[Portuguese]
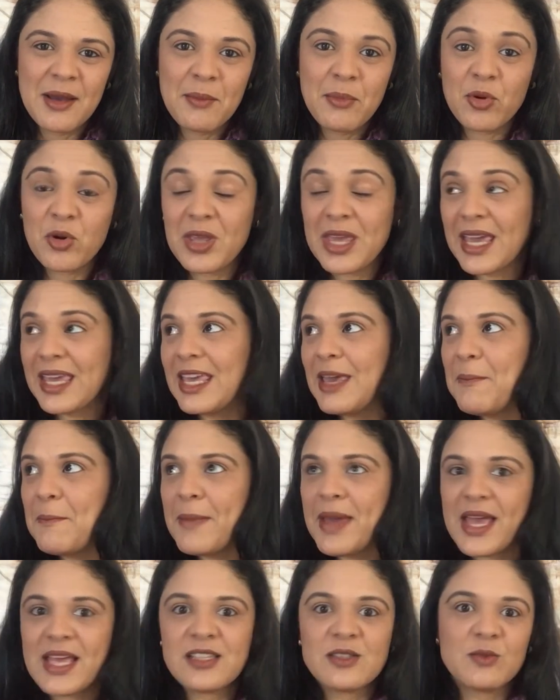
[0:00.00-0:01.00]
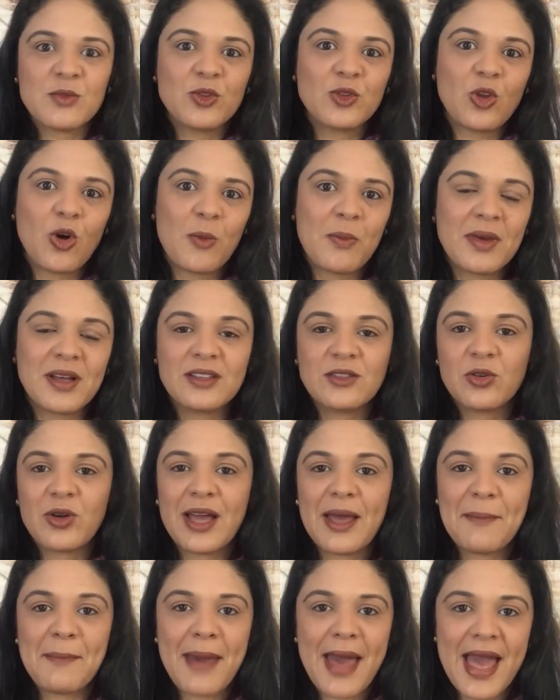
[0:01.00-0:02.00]
Por que que mesmo tomando
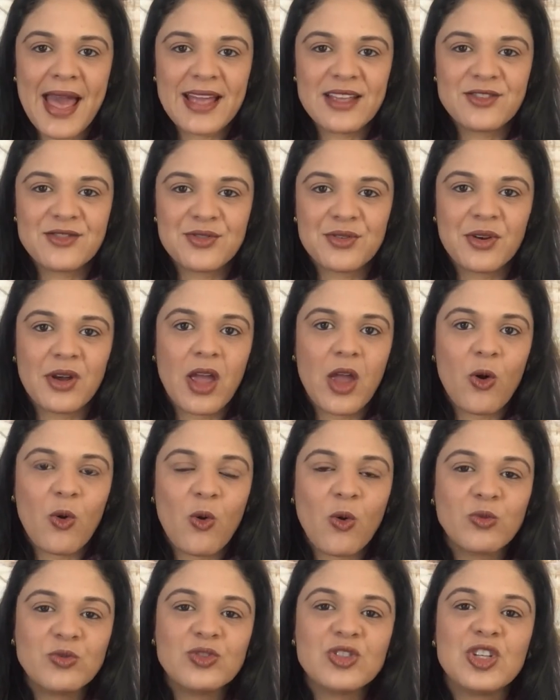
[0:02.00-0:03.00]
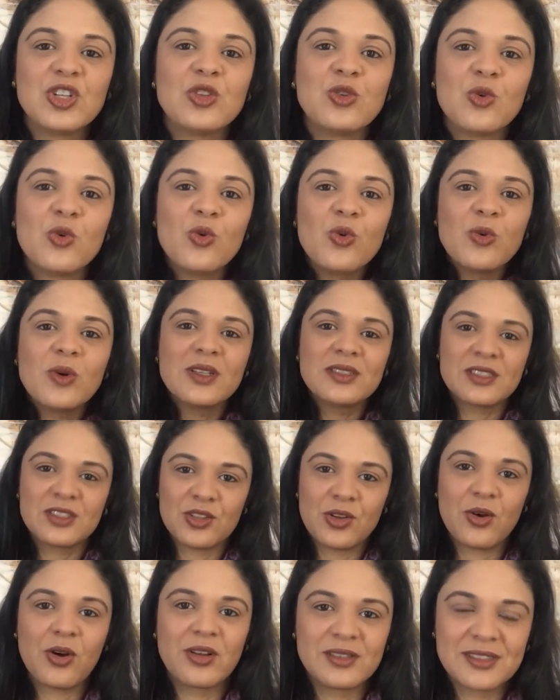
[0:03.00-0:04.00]
remédio eu continuo
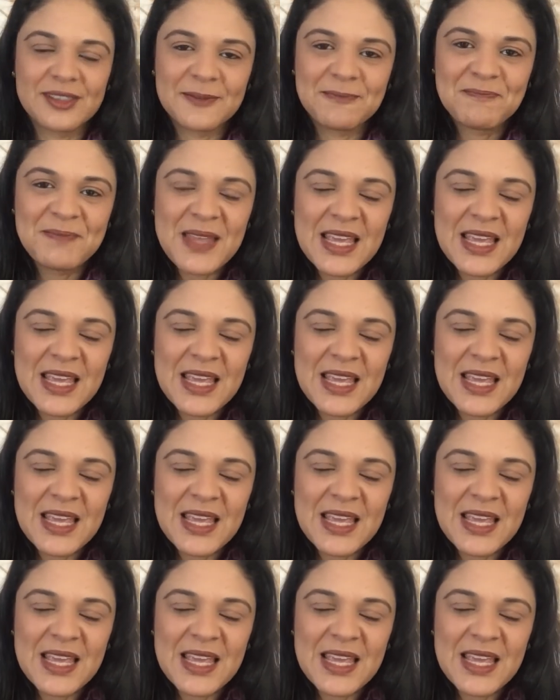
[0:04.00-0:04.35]
ansiosa?